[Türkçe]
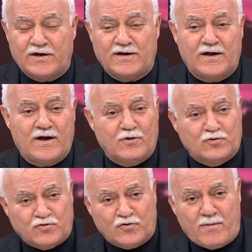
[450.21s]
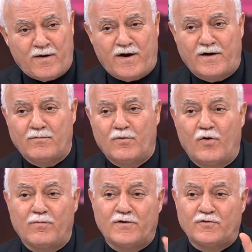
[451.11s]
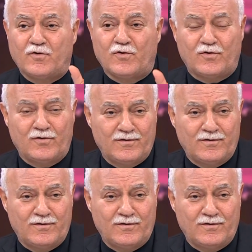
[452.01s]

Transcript: ötekine otur şuraya bak kanım. Olmaz o.